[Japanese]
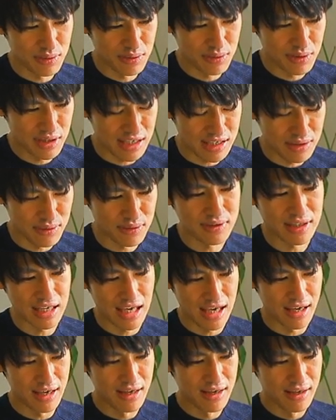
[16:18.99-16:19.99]
そのね、伊之
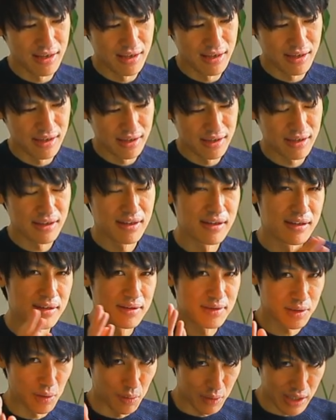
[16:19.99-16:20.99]
助、
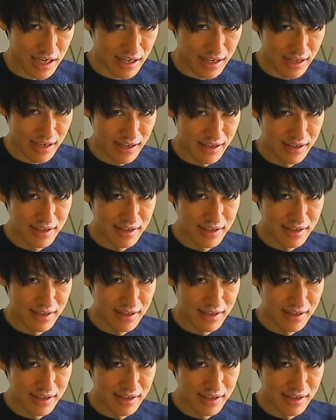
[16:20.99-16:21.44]
虎、